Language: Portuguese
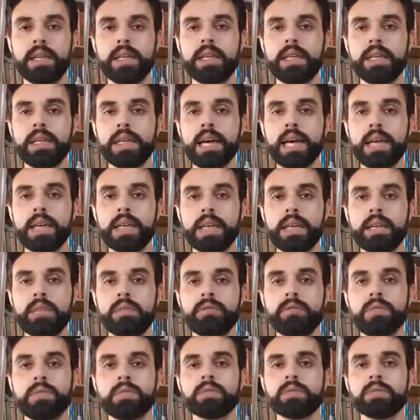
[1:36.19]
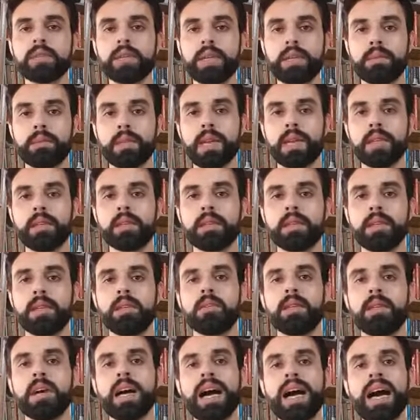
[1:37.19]
E aí vamos relembrar
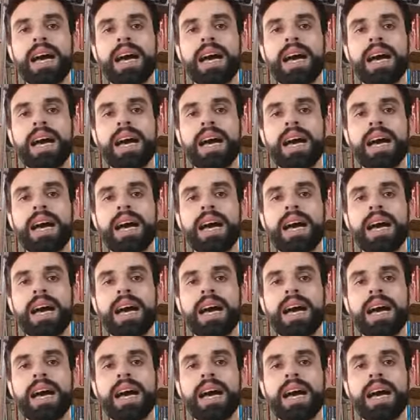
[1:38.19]
então